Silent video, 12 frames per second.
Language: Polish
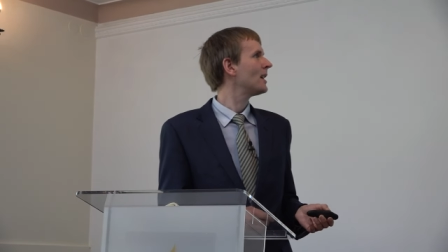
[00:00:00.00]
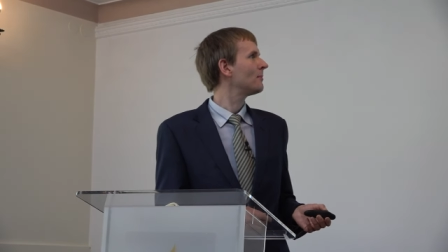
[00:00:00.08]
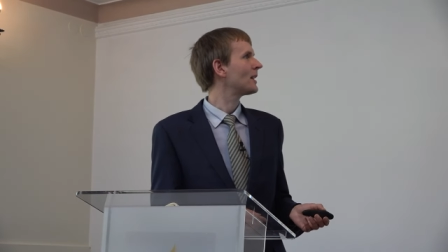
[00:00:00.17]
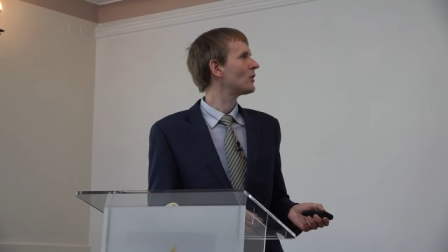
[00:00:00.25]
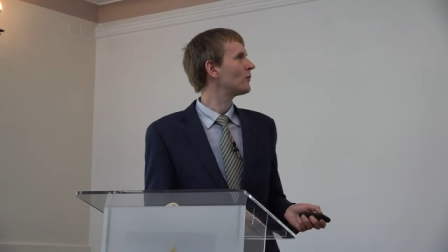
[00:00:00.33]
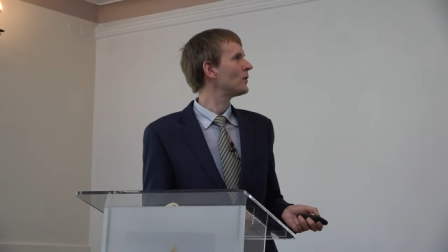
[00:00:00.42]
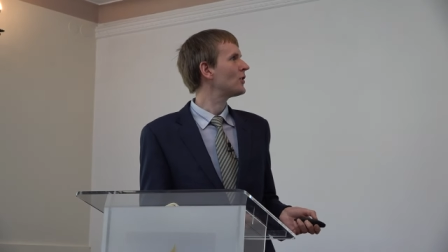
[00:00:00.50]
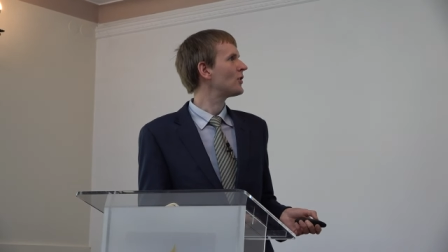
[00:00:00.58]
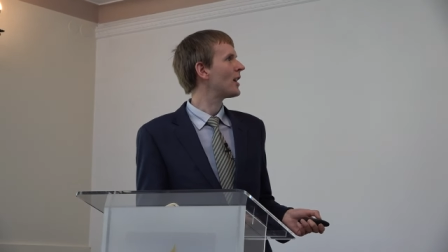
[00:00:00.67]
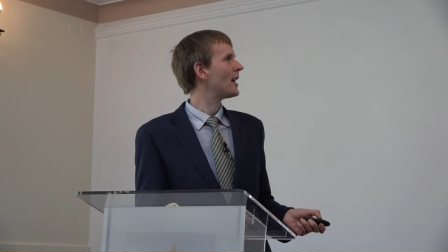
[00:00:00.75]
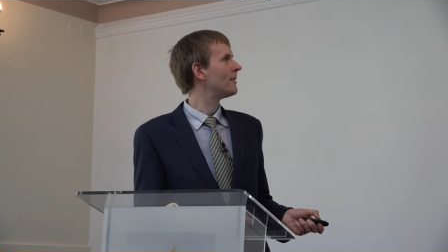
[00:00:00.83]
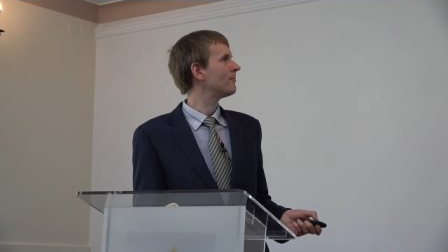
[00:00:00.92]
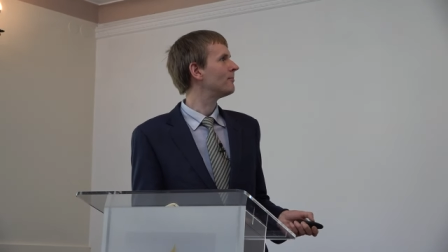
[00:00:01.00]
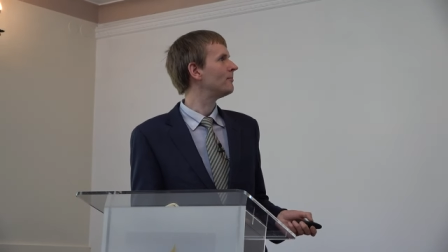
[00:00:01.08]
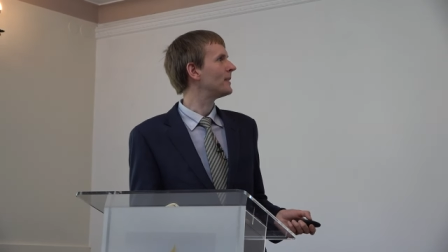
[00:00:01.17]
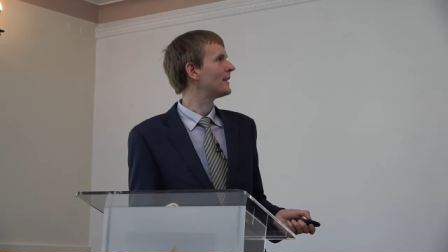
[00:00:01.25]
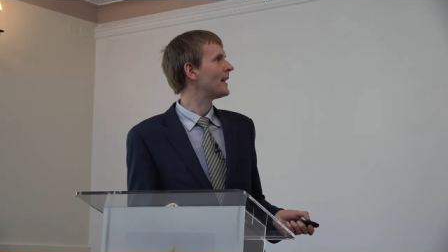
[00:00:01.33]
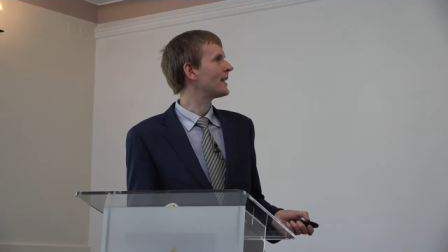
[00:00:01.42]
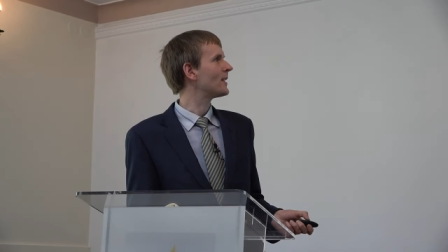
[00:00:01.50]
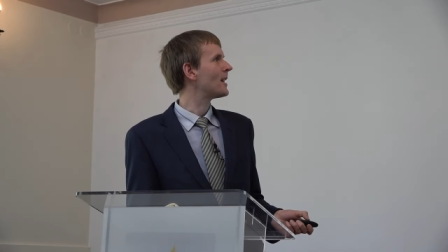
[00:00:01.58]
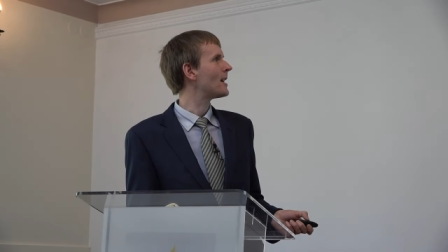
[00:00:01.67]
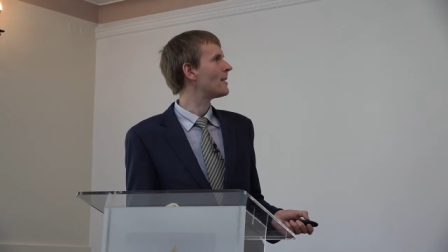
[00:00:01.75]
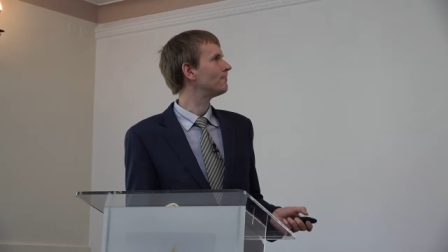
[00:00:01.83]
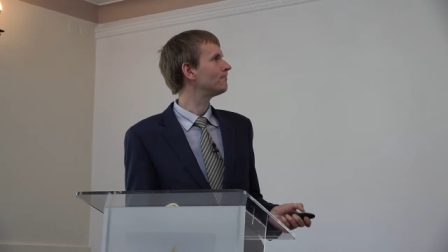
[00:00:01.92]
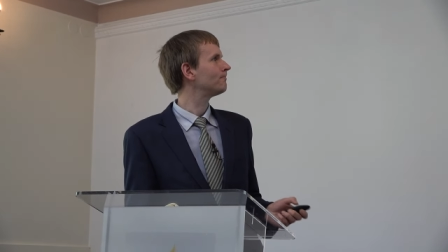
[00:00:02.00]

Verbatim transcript: mianowicie pytanie,